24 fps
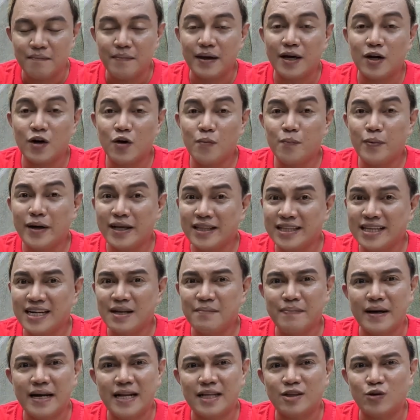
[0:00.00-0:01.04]
Pero pwede
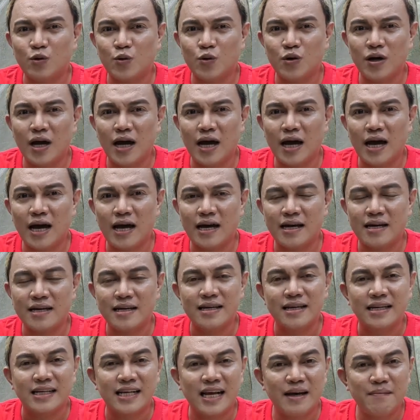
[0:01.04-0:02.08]
rin pala itong uh,
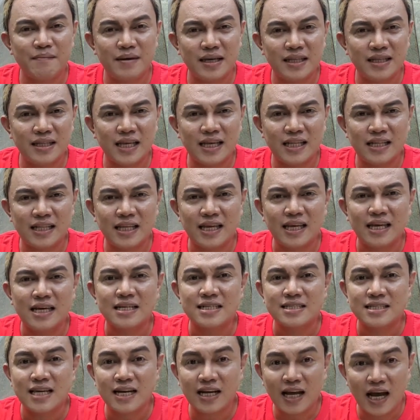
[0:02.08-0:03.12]
gamitin
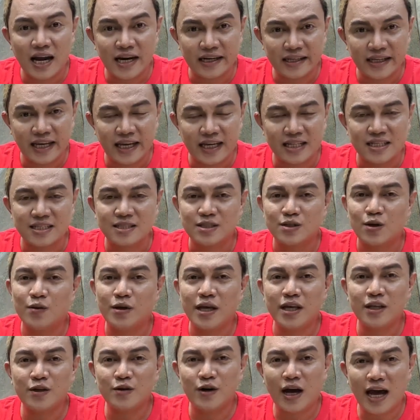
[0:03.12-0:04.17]
sa garden.
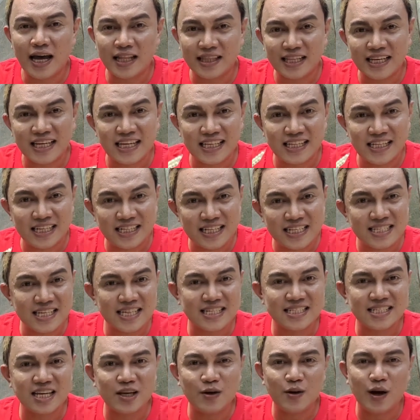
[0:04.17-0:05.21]
So yan yung ating
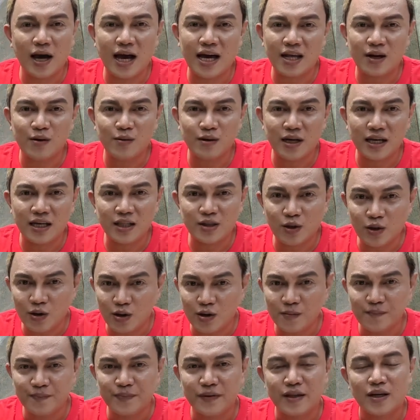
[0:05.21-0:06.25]
i-discuss ngayong araw na
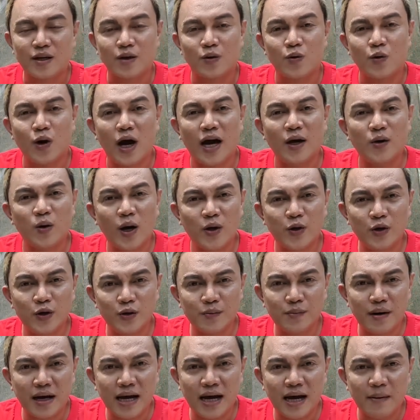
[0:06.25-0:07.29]
ito kung
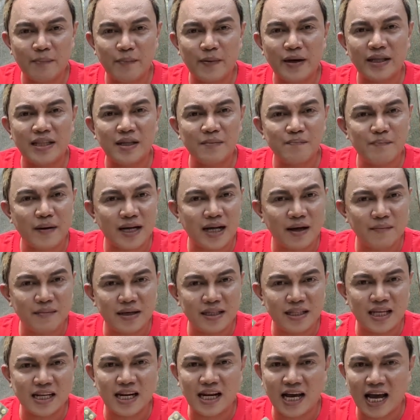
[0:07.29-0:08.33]
ano-ano yung mga pwedeng
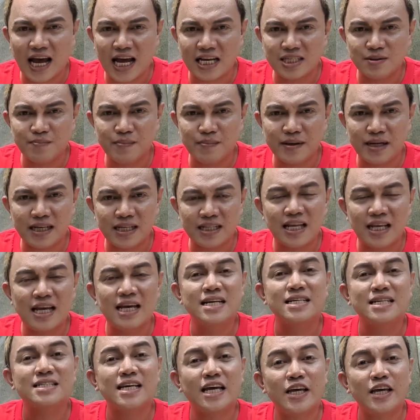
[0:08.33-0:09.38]
paggamitan ng aspirin
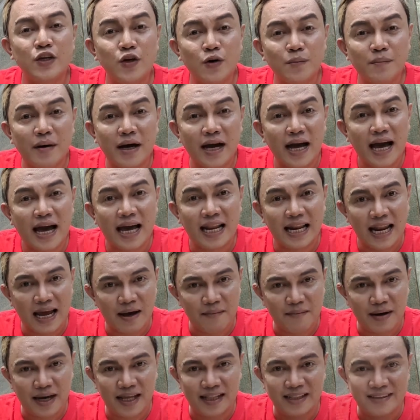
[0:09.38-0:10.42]
sa inyong mga
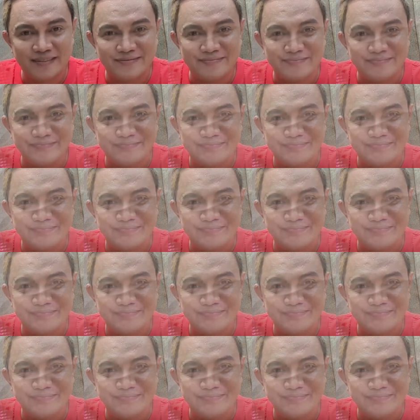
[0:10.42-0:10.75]
halaman.